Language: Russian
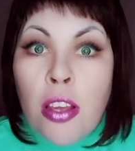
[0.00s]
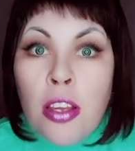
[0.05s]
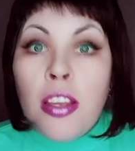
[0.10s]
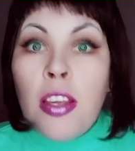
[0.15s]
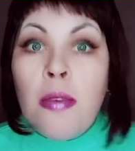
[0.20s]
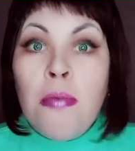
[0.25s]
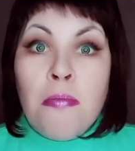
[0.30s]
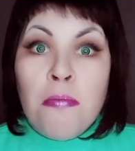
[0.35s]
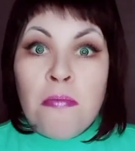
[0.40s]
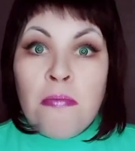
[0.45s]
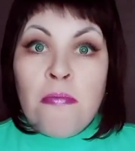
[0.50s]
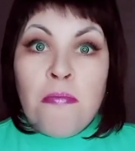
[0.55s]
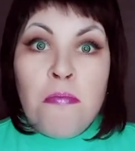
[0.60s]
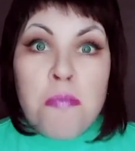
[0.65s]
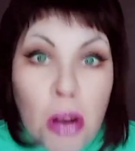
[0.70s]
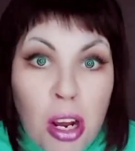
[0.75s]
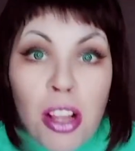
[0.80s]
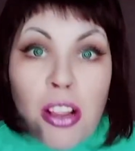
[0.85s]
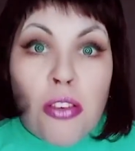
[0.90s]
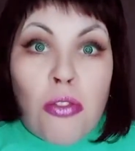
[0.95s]
И
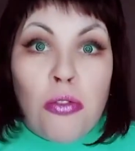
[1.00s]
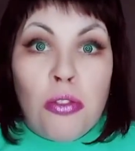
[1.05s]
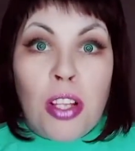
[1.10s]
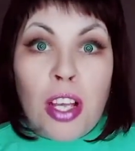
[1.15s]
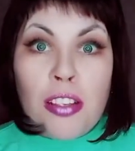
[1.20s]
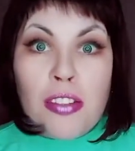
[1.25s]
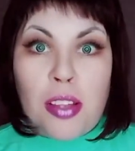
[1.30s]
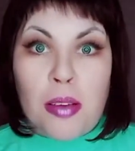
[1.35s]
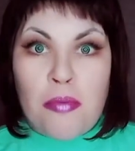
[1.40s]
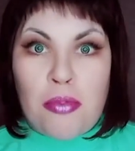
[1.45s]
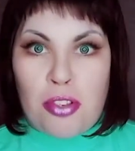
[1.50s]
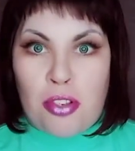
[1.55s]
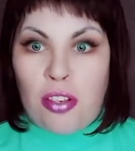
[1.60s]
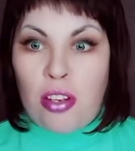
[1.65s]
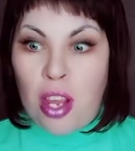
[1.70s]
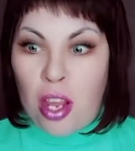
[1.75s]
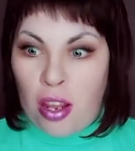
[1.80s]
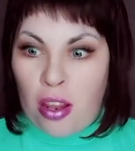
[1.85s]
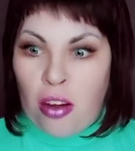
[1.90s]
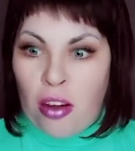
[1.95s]
было у нас там с
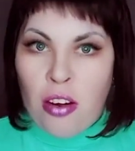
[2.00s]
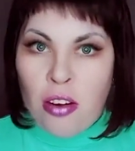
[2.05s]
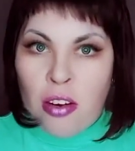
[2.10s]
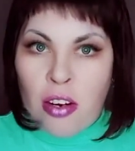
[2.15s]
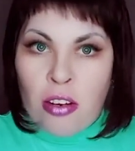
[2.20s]
ней,